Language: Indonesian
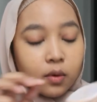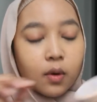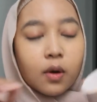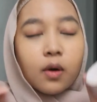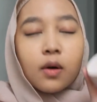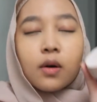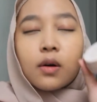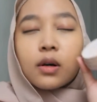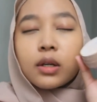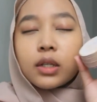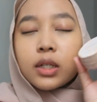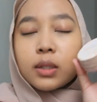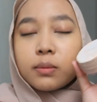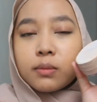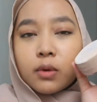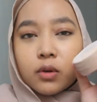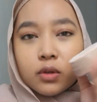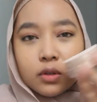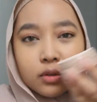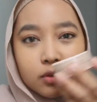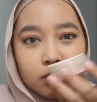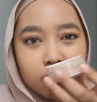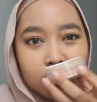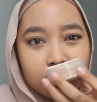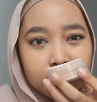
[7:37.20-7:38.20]
oh ini
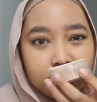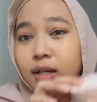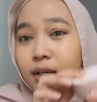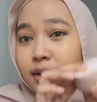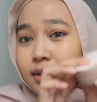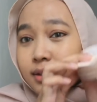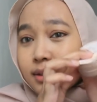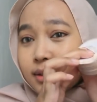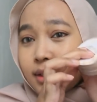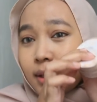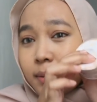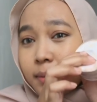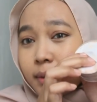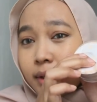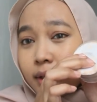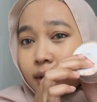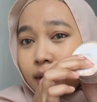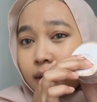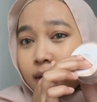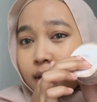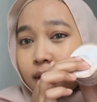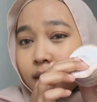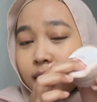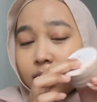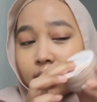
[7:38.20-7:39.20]
baunya tuh sama
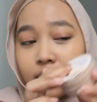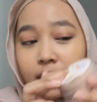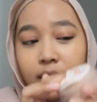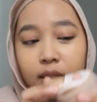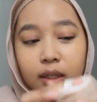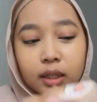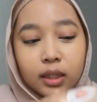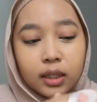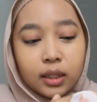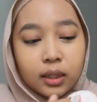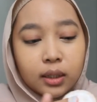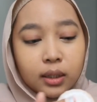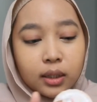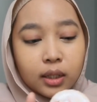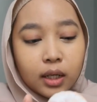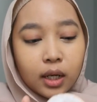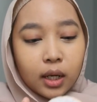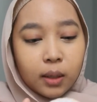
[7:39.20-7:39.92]
kayak gini